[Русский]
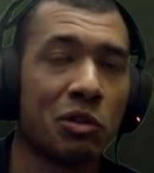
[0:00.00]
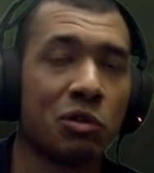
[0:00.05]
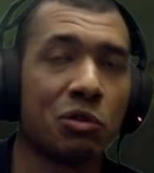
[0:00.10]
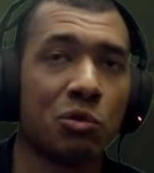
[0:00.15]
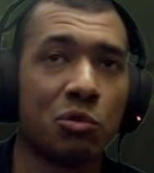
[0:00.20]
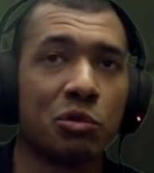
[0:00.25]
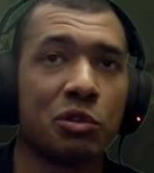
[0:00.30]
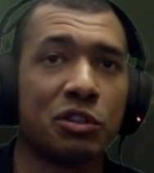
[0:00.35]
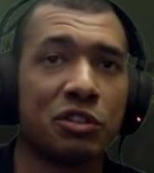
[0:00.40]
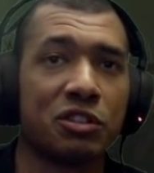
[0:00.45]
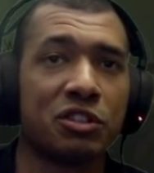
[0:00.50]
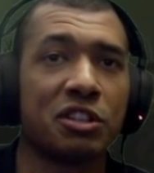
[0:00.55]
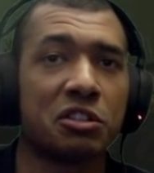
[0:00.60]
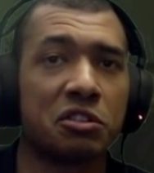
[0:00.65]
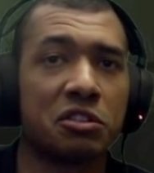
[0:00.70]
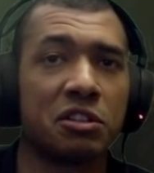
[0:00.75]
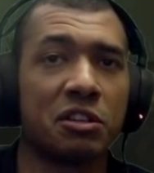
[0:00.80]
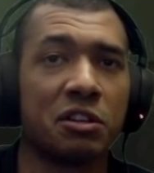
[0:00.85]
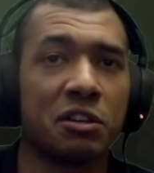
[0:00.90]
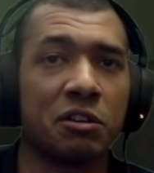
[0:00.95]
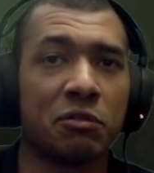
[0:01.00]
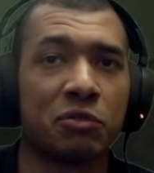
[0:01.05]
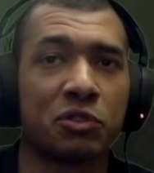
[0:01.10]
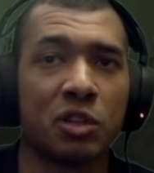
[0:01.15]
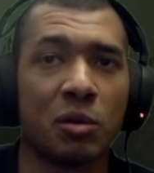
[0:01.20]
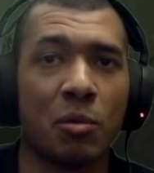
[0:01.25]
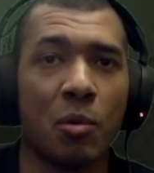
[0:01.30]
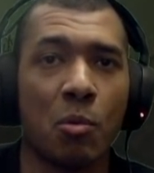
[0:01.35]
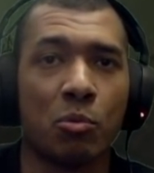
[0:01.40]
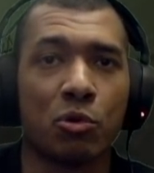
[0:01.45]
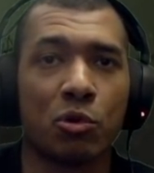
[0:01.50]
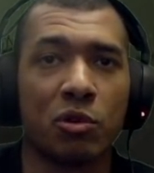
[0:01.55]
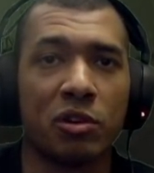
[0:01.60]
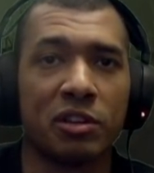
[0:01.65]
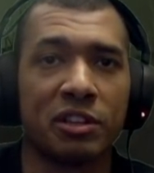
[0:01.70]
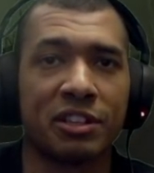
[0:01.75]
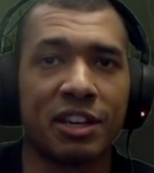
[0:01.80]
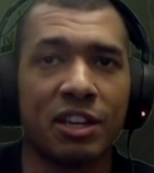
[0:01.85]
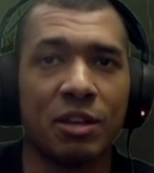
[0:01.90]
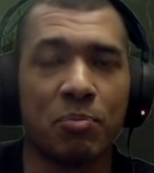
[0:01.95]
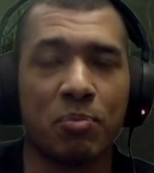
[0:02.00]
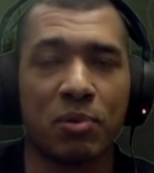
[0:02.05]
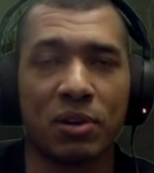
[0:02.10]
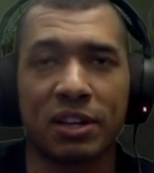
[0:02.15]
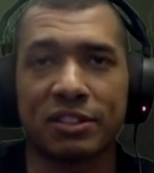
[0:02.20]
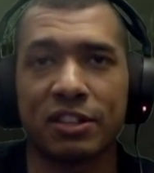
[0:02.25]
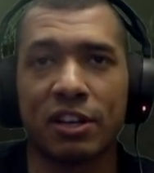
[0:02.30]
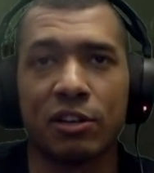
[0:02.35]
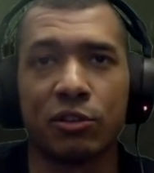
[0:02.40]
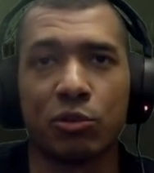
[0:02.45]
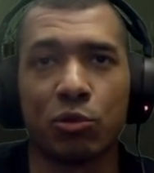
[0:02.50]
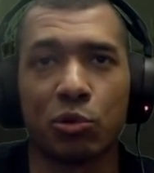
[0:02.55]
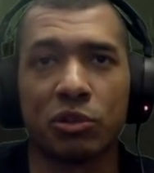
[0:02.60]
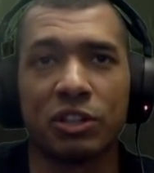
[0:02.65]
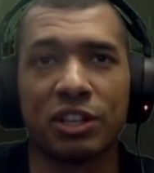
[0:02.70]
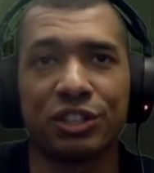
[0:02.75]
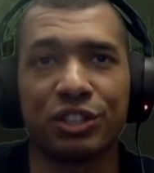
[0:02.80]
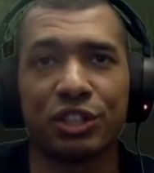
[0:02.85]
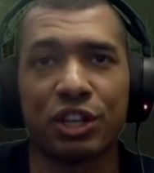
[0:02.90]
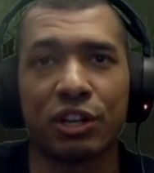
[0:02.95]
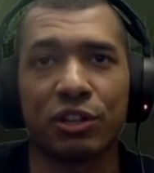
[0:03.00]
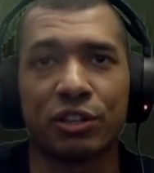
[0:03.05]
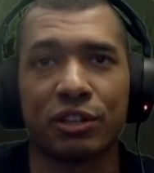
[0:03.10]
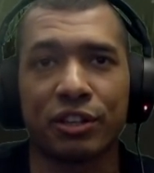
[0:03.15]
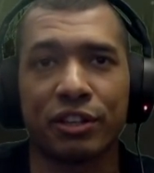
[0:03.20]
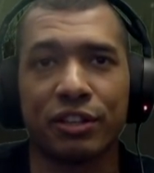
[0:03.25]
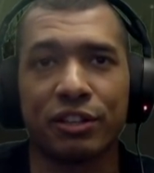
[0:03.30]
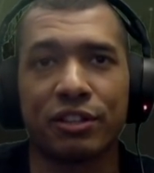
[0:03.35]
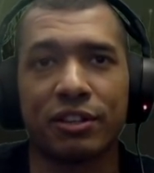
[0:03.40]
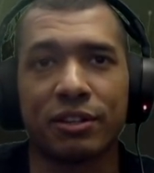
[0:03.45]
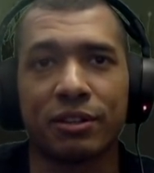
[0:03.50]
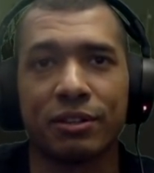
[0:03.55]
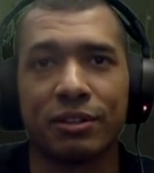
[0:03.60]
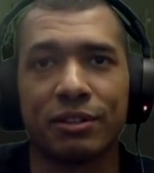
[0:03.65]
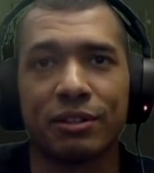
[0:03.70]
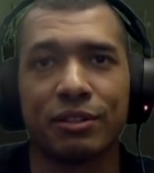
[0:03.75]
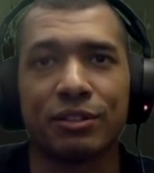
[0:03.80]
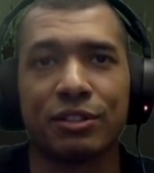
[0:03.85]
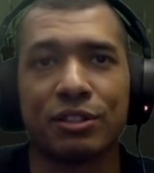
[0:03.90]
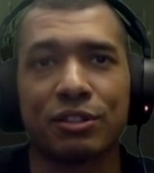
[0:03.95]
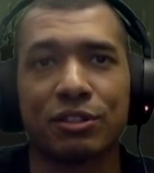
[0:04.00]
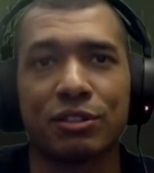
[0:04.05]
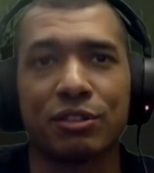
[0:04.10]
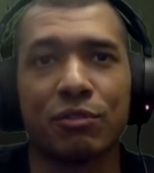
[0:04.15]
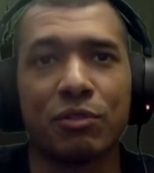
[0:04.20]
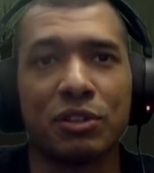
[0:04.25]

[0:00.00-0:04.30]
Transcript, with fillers: Ну, естественно, в самом ролике они показали только начало рейда. Естественно,